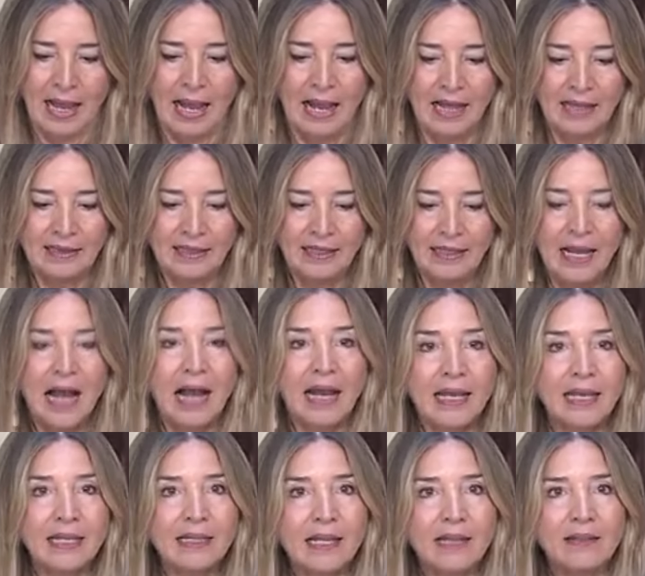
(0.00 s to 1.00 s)

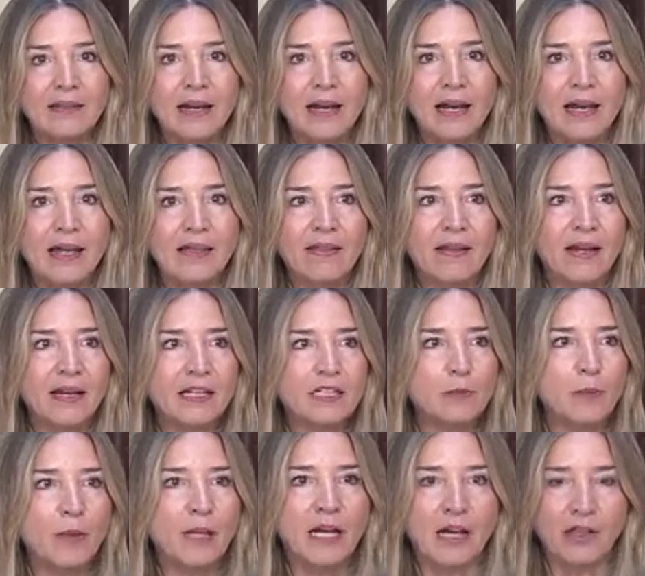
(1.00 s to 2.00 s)
Aquí tendrá que dar
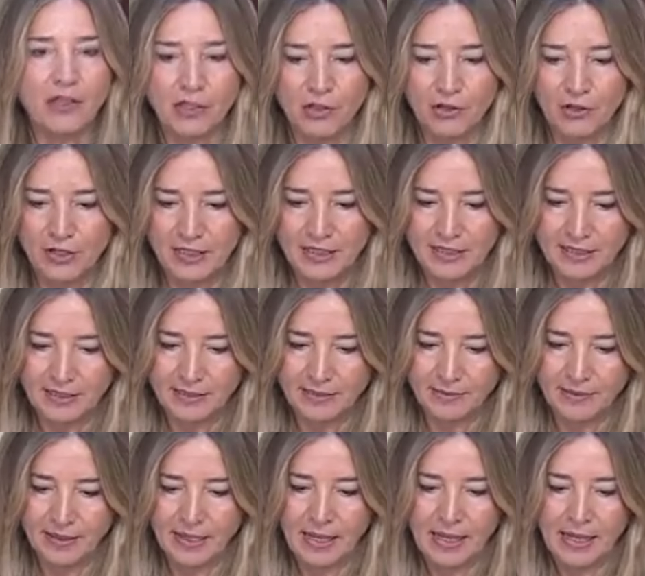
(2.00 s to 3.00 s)

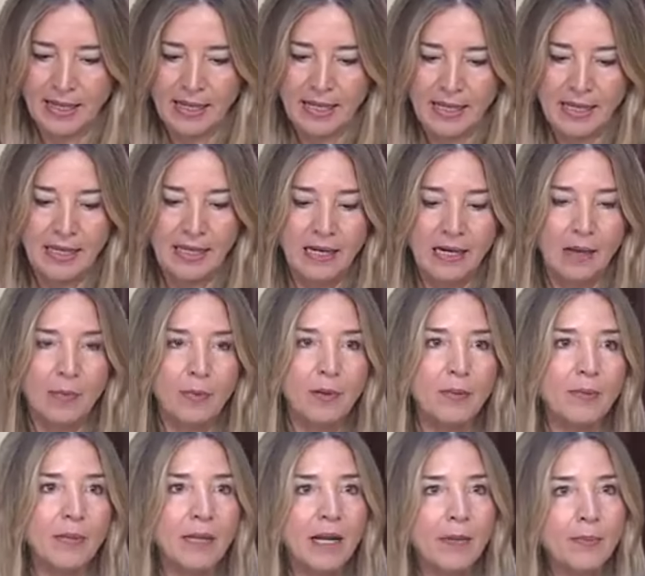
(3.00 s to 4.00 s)
explicaciones y la
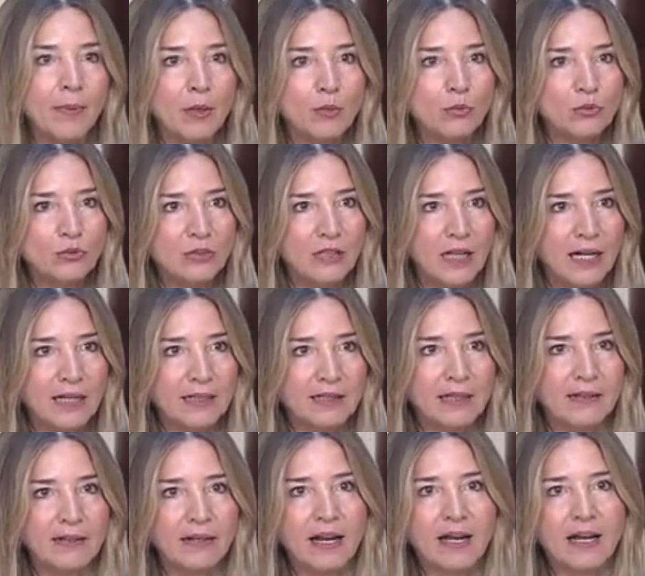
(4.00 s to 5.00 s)
primera pregunta que
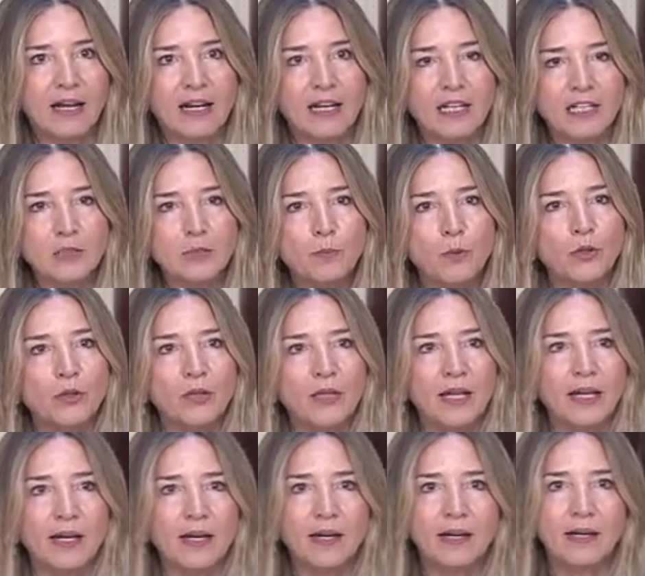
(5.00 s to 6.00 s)
tendrá que
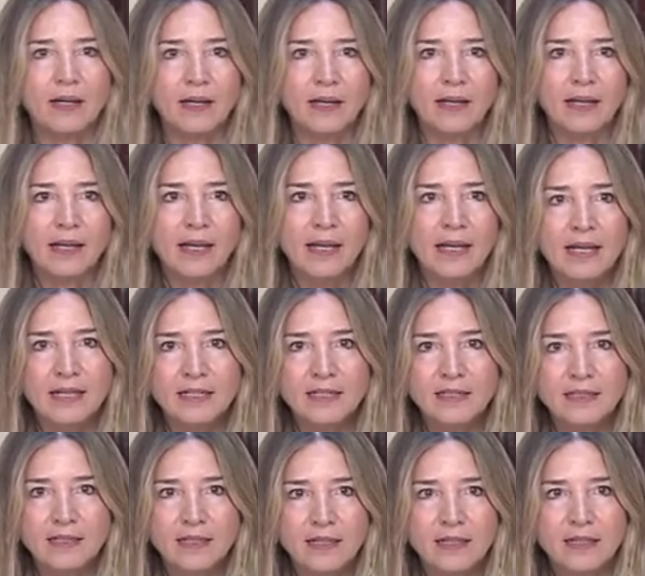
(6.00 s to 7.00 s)
responder
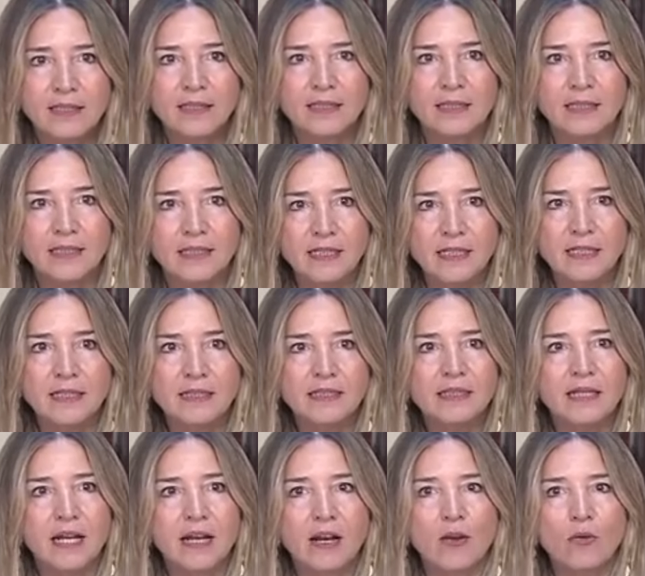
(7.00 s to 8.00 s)
es si
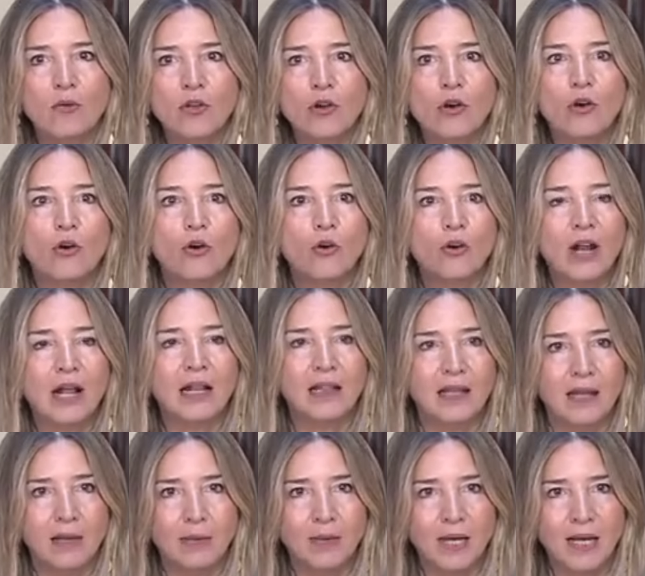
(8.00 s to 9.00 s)
se reunió con
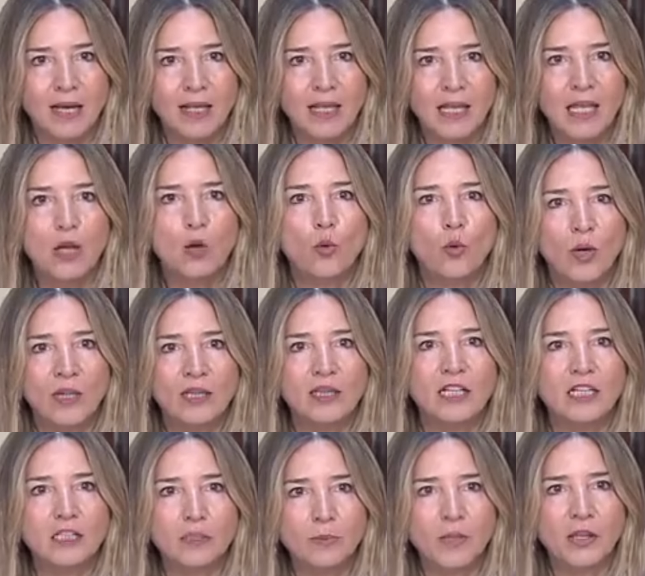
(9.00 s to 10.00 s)
Aldama y
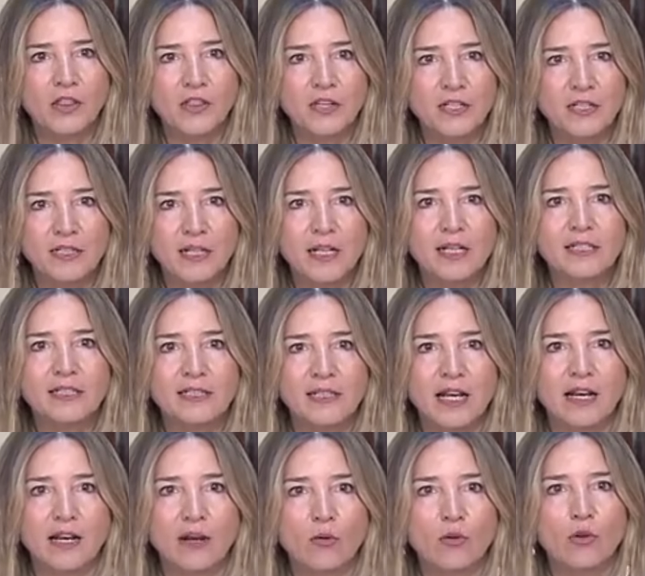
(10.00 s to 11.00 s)
cuántas veces
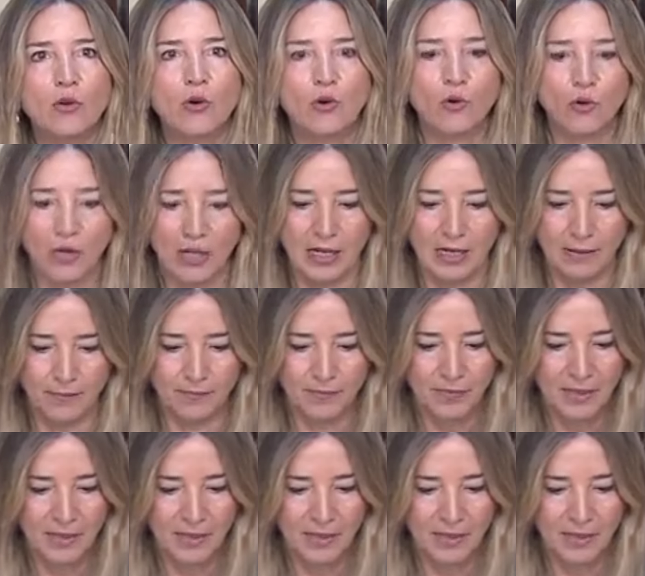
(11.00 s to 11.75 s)
se reunió con él.